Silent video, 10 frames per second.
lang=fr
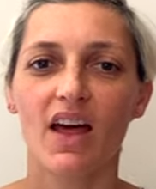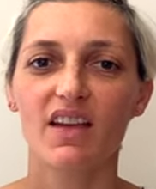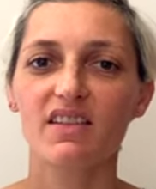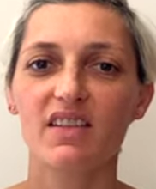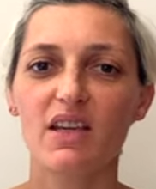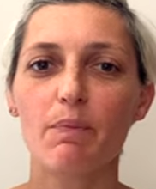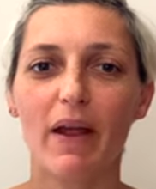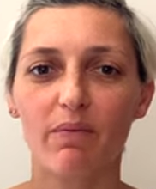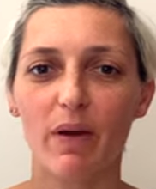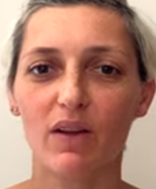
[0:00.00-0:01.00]
Ainsi,
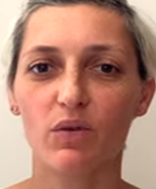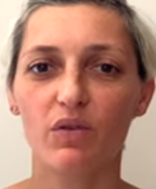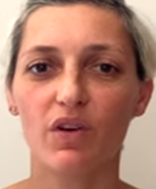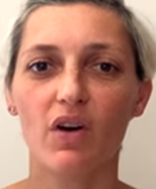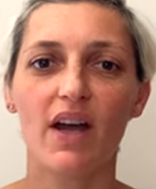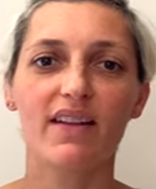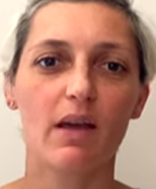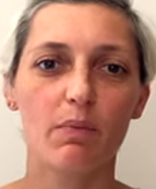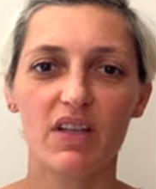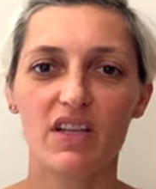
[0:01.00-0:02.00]
pas de perte de temps à
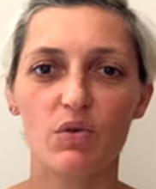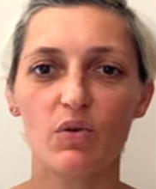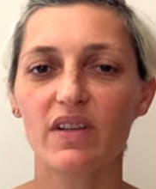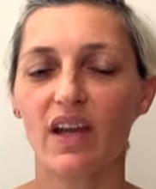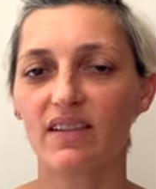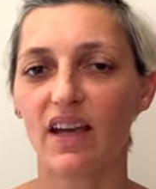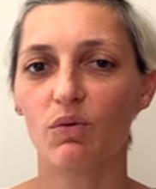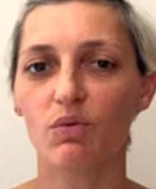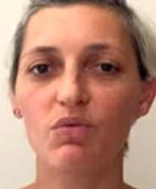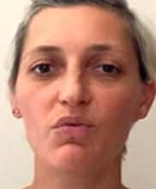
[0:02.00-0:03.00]
taper des choses très très
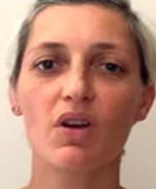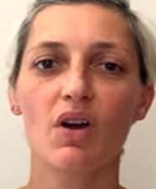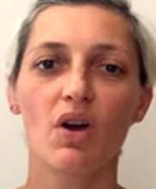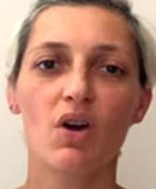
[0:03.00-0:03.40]
longues